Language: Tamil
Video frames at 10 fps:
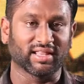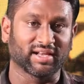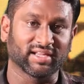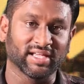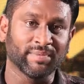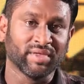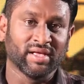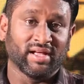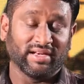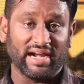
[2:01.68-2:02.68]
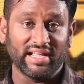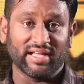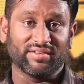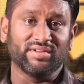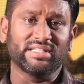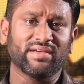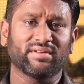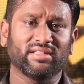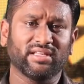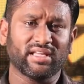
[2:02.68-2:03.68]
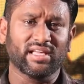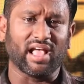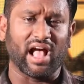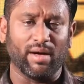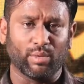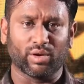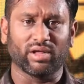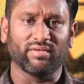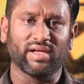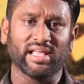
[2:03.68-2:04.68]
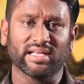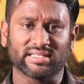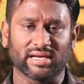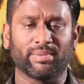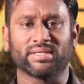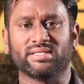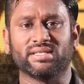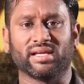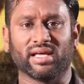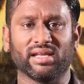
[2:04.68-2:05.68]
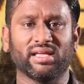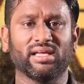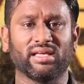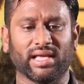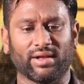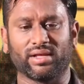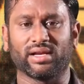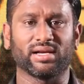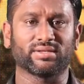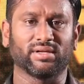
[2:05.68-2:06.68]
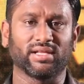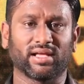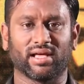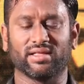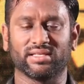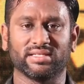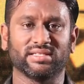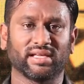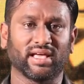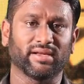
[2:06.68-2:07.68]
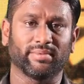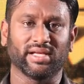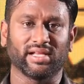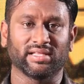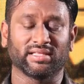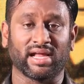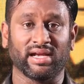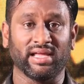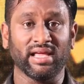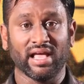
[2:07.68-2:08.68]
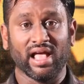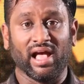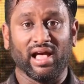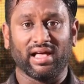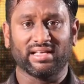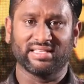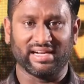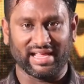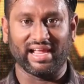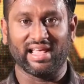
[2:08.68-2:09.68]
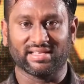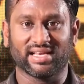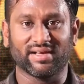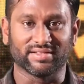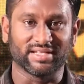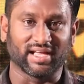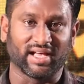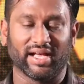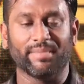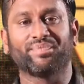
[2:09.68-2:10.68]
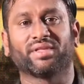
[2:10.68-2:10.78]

நல்லா தான் இருக்குது நடிகர் விஜய் வந்து அவரோட வேலையை சிறப்பாக செஞ்சுருக்காரு இயக்குனர் என்ன சொல்லியிருக்காரோ அதை செஞ்சுருக்காரு அப்படிங்கிறத தாண்டி சில டயலாக்ஸ்லாம் வச்சுருக்காங்க